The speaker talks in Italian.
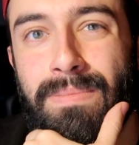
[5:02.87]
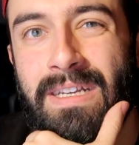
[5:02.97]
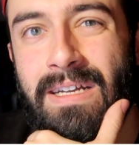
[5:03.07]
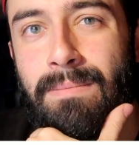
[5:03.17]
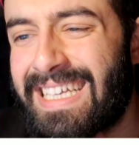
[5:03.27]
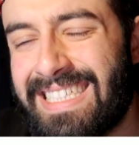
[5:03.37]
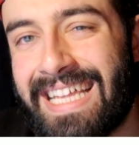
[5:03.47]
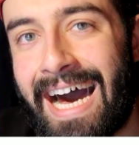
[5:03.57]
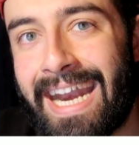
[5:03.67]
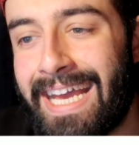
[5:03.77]
per
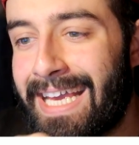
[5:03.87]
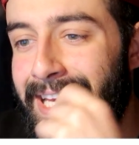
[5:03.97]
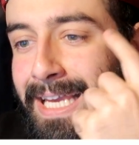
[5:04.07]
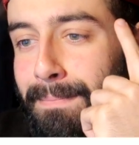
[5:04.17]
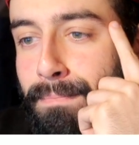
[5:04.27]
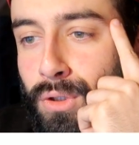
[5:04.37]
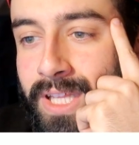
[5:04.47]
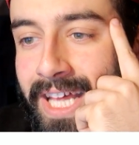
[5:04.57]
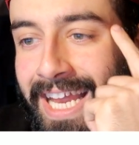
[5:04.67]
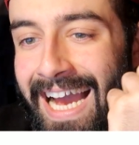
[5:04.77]
testare i
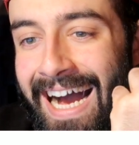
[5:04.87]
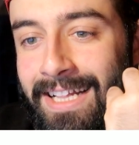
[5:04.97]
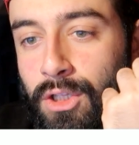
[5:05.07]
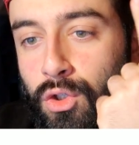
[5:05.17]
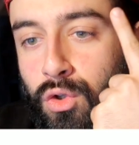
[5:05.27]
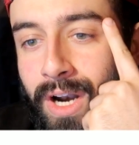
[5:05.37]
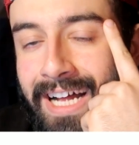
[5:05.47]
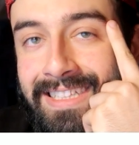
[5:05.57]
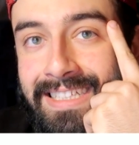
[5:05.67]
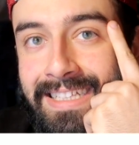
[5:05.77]
poteri
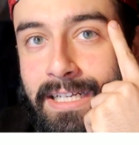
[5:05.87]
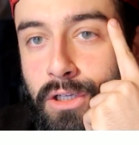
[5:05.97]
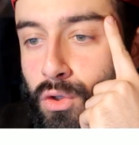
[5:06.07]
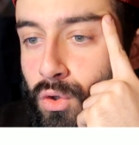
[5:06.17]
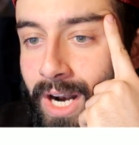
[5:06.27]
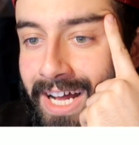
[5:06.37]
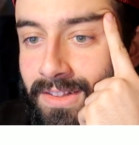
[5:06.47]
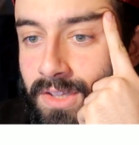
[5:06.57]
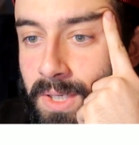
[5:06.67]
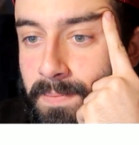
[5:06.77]
antiodoranti dei deodoranti.